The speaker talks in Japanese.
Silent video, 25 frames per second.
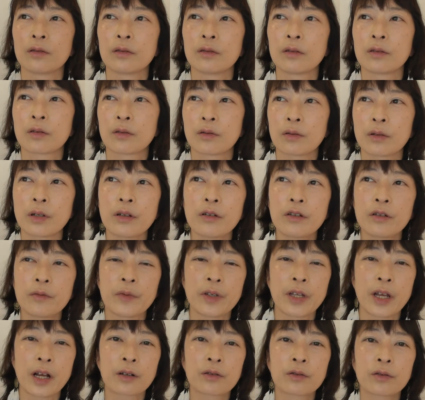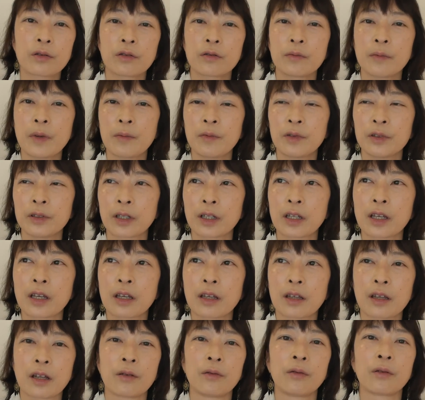それよりも約束守んなきゃい
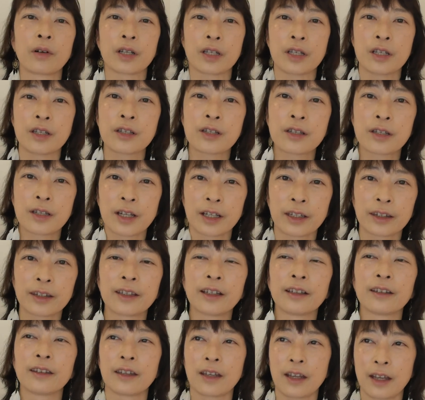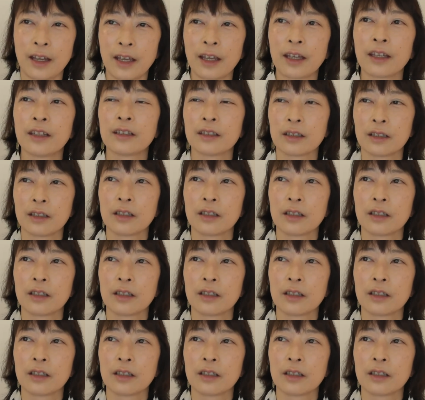けない方が必死だったんで。